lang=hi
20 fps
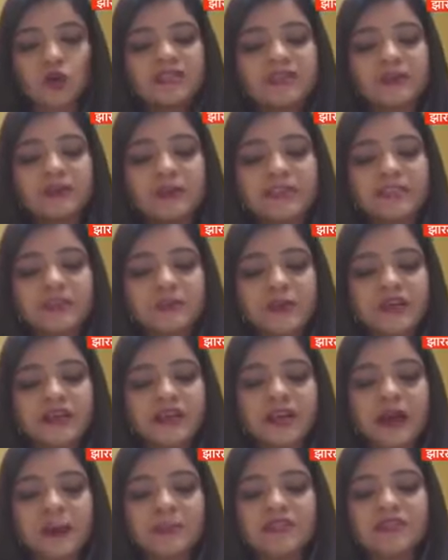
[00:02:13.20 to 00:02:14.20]
लोकसभा
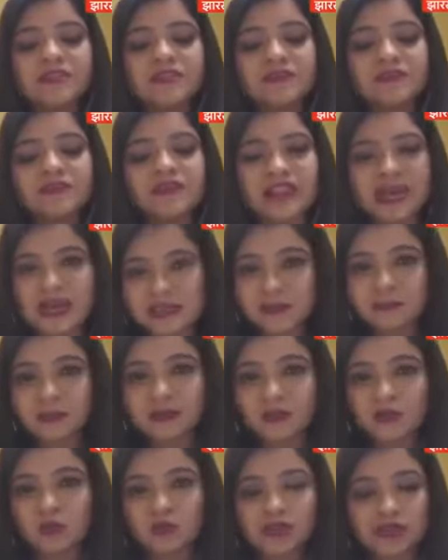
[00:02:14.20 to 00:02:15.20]
स्पीकर का पद संवैधानिक
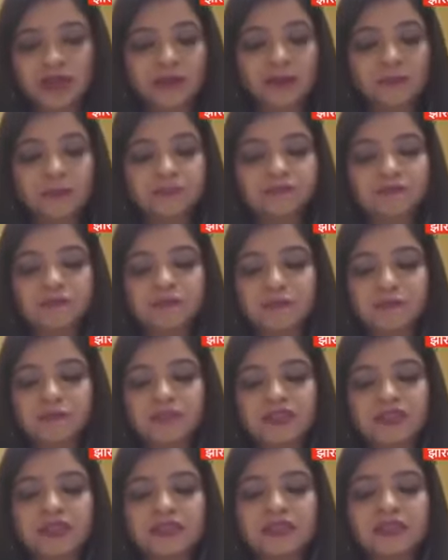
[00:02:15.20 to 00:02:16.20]
पद होता है
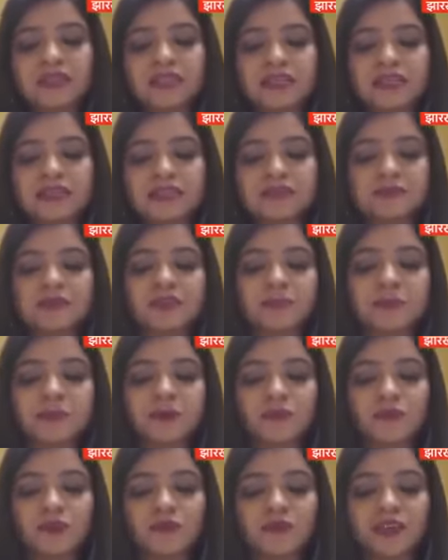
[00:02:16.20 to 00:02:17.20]
सदन के सबसे
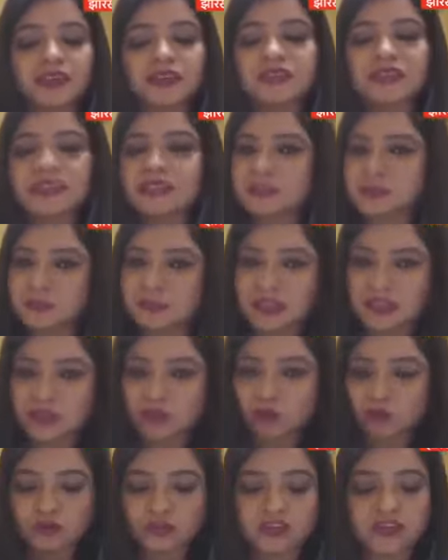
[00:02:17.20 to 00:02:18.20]
प्रमुख व्यक्ति
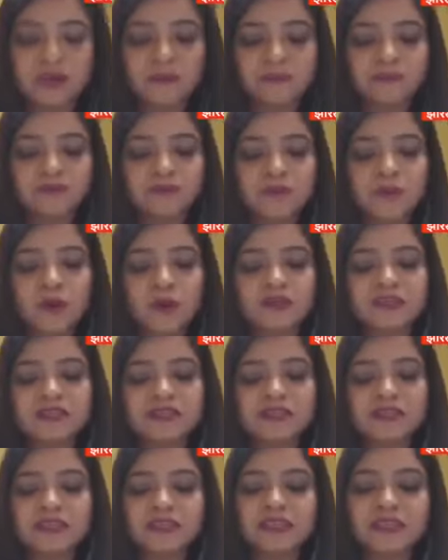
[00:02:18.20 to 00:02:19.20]
स्पीकर होते हैं
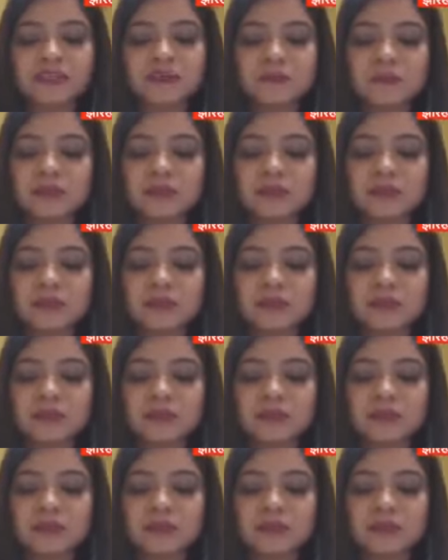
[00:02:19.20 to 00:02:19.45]
सदन